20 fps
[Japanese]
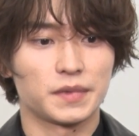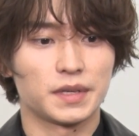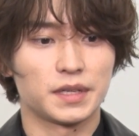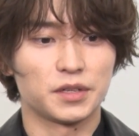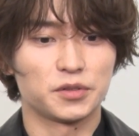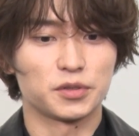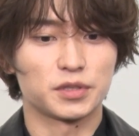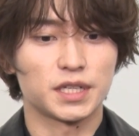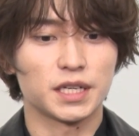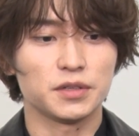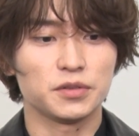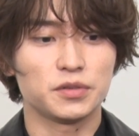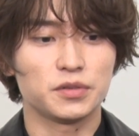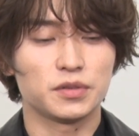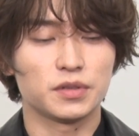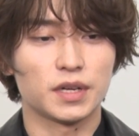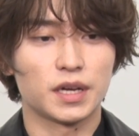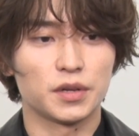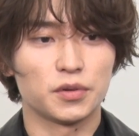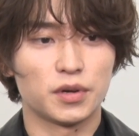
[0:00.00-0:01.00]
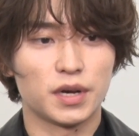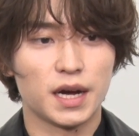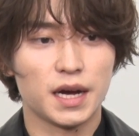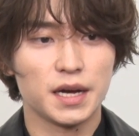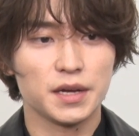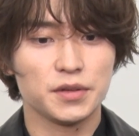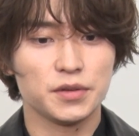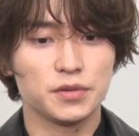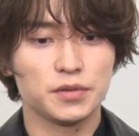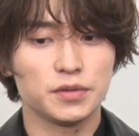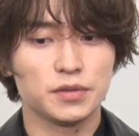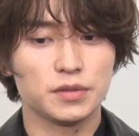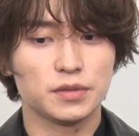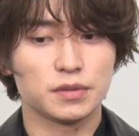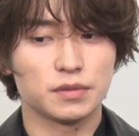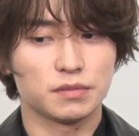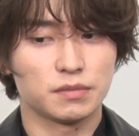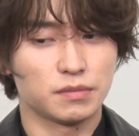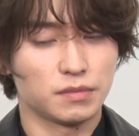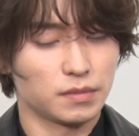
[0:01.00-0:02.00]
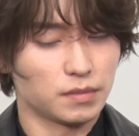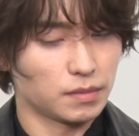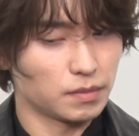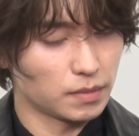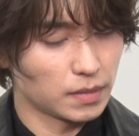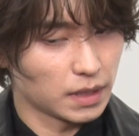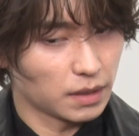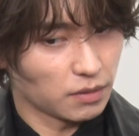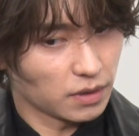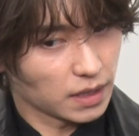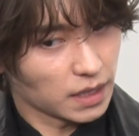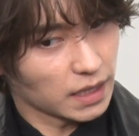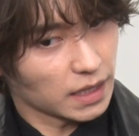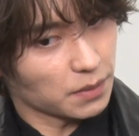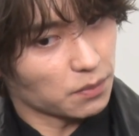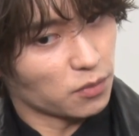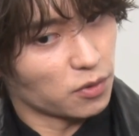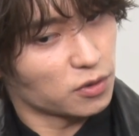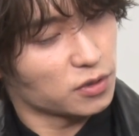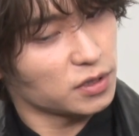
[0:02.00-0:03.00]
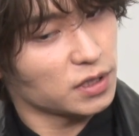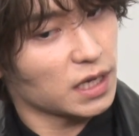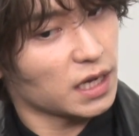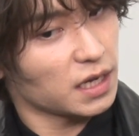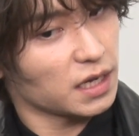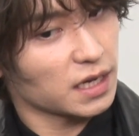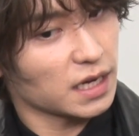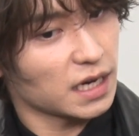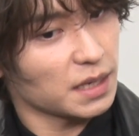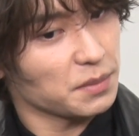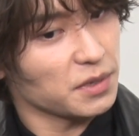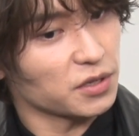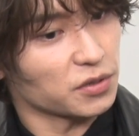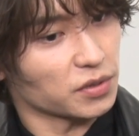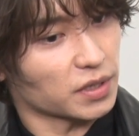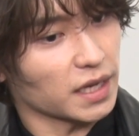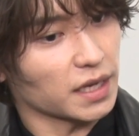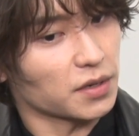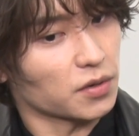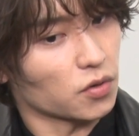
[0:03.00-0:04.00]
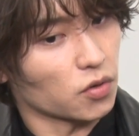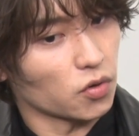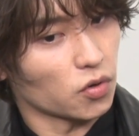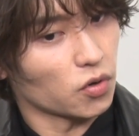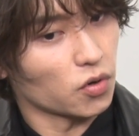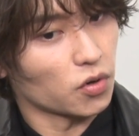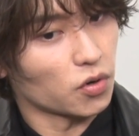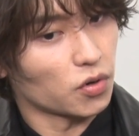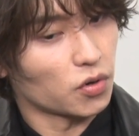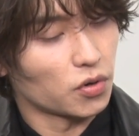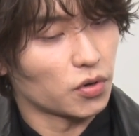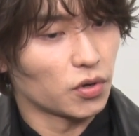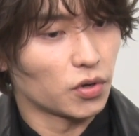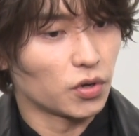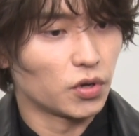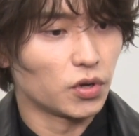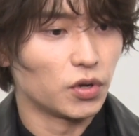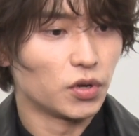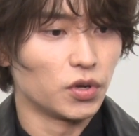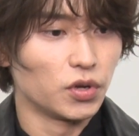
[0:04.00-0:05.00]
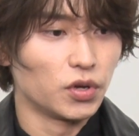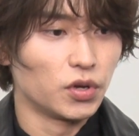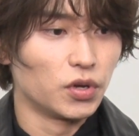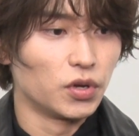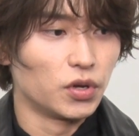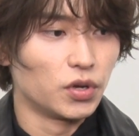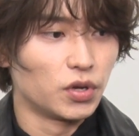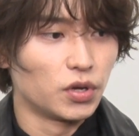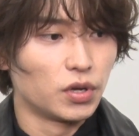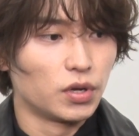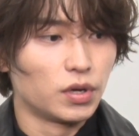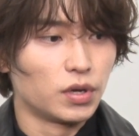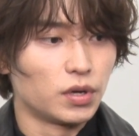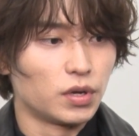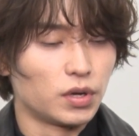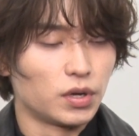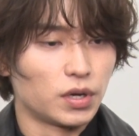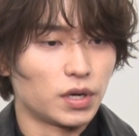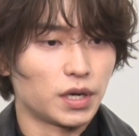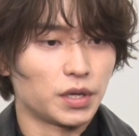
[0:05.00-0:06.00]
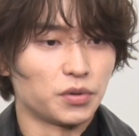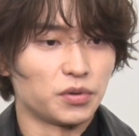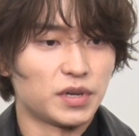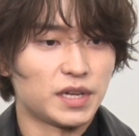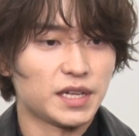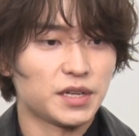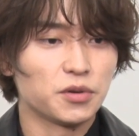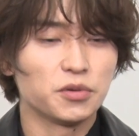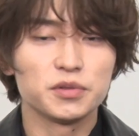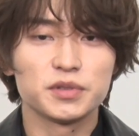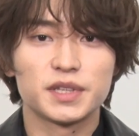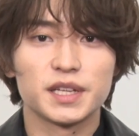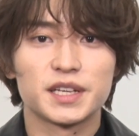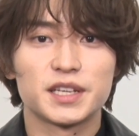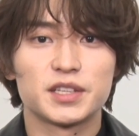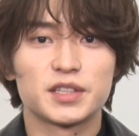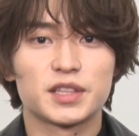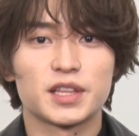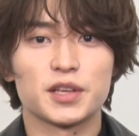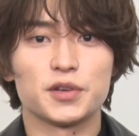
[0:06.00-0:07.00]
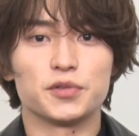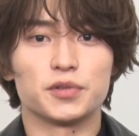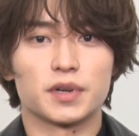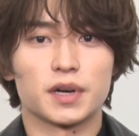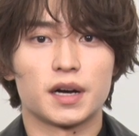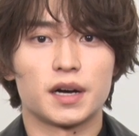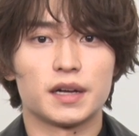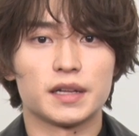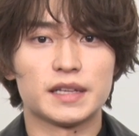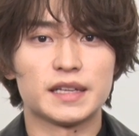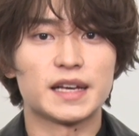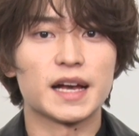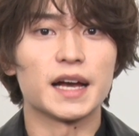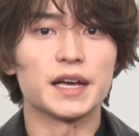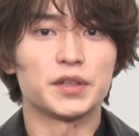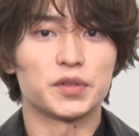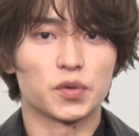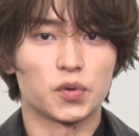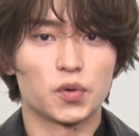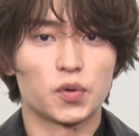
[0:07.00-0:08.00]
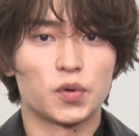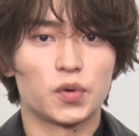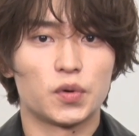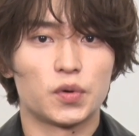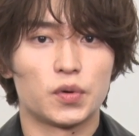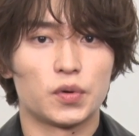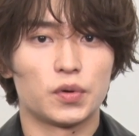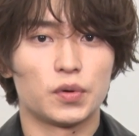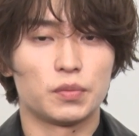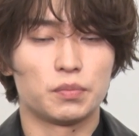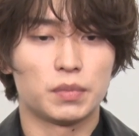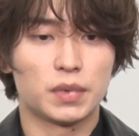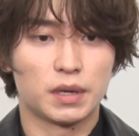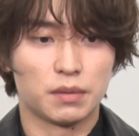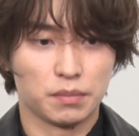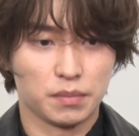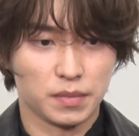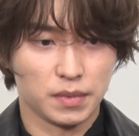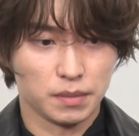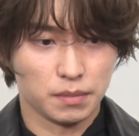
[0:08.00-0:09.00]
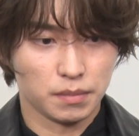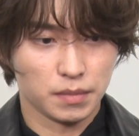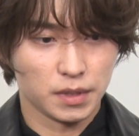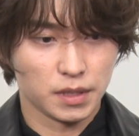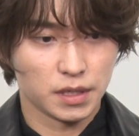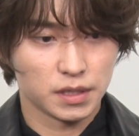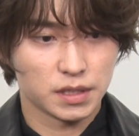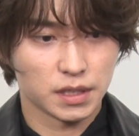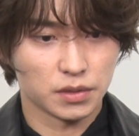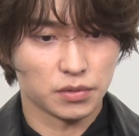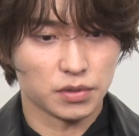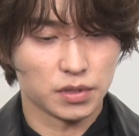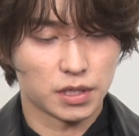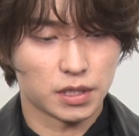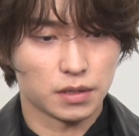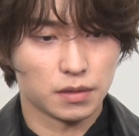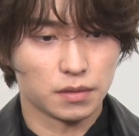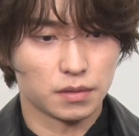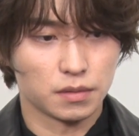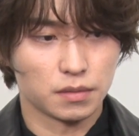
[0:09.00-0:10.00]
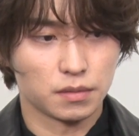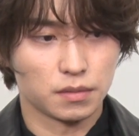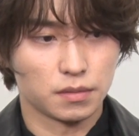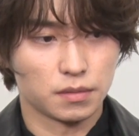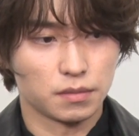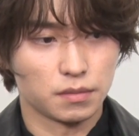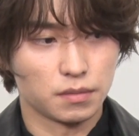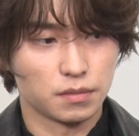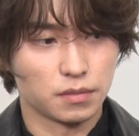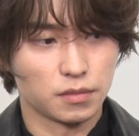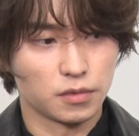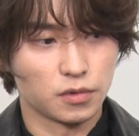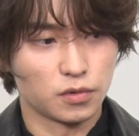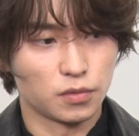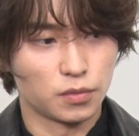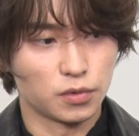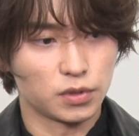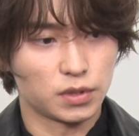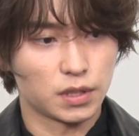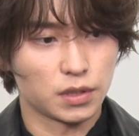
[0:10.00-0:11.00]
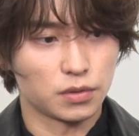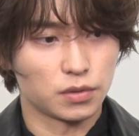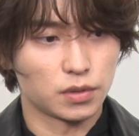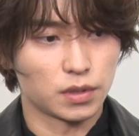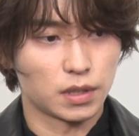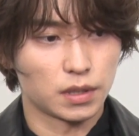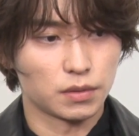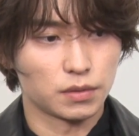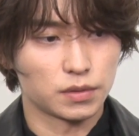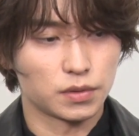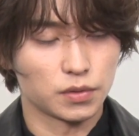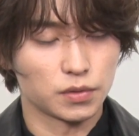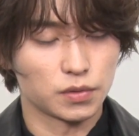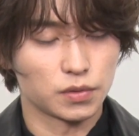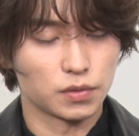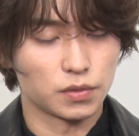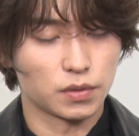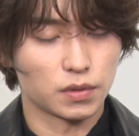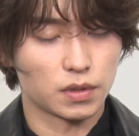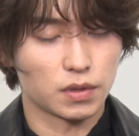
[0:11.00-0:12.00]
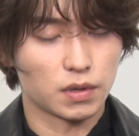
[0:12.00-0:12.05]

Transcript: あとちゃんあのああいうまあわかんない僕がから見ると結構あの理論的っていうか意外とまあ皆さんの思ってるあれ想像か